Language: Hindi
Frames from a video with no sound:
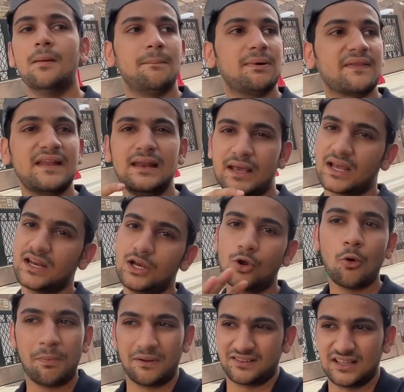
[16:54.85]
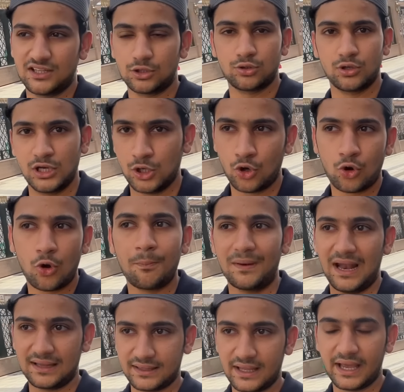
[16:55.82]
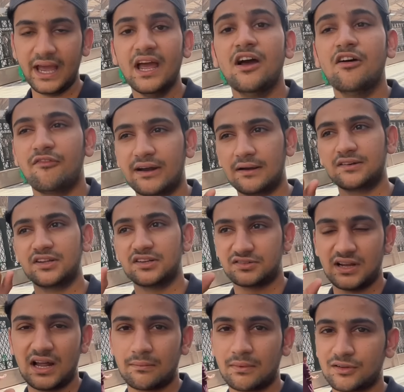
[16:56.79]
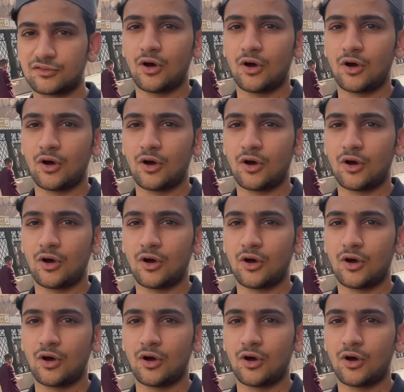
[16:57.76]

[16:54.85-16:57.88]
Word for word: पता नहीं लेकिन इनको पसंद है तो इन लोग को पिलाते हैं फटाफट से बक्स